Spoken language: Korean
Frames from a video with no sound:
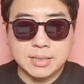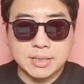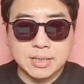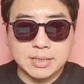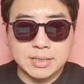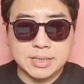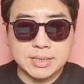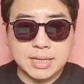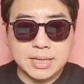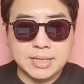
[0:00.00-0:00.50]

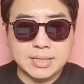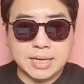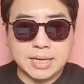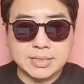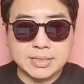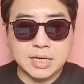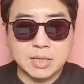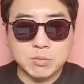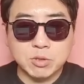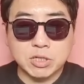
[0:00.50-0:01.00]
이제 내일
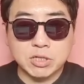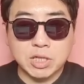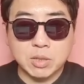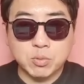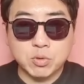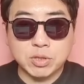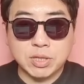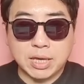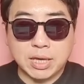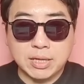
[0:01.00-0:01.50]
개장하면
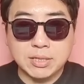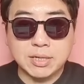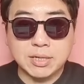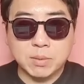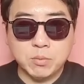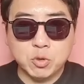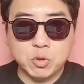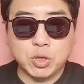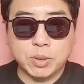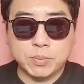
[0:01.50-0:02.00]
그때부터 대응을
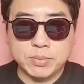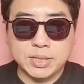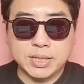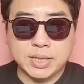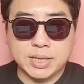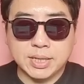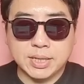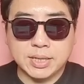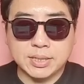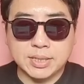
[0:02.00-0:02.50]
하면
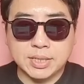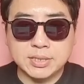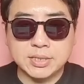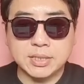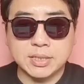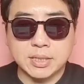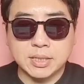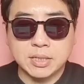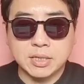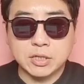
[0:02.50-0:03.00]
됩니다.
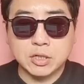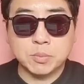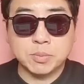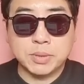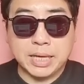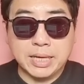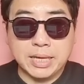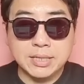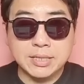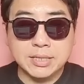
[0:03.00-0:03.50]
대신 그럼
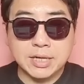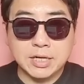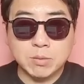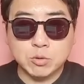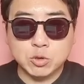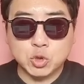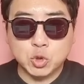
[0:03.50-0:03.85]
대응을 하려면